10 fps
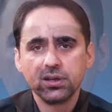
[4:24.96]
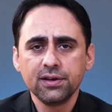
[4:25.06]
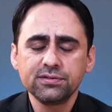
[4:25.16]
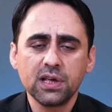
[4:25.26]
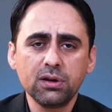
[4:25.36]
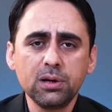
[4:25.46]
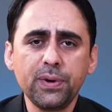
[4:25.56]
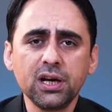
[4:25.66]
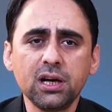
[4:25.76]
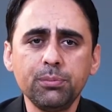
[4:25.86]
Sevgili
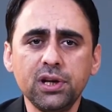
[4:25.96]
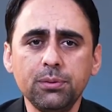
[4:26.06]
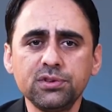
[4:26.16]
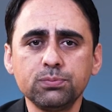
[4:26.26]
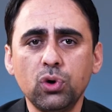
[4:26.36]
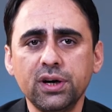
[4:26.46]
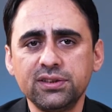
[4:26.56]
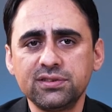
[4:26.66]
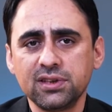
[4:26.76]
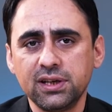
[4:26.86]
Peygamberimiz bu
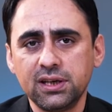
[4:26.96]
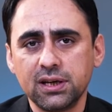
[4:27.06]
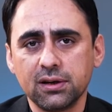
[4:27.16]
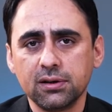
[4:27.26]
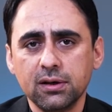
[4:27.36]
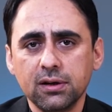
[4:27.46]
hadisleriyle